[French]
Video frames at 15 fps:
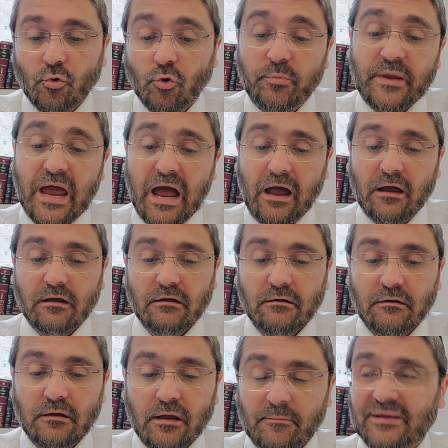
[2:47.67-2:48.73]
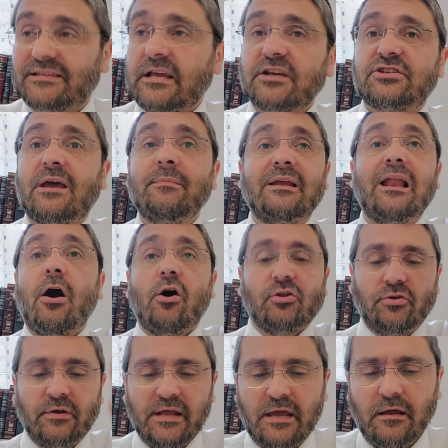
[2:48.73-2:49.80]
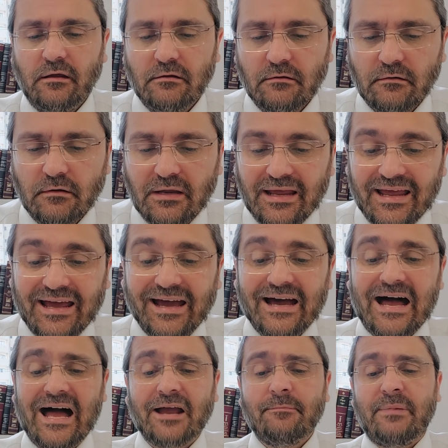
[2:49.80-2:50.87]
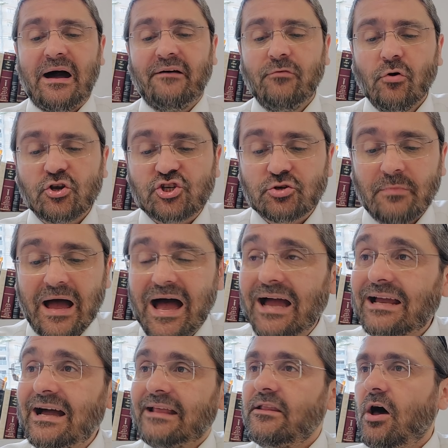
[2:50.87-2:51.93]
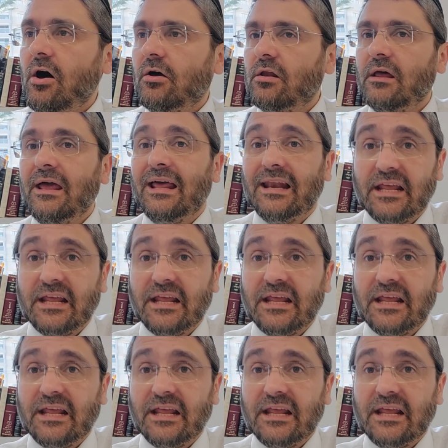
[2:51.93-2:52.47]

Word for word: ou bien parce qu'Hachem, il a ordonné Rag Bavur Shema Hagadol,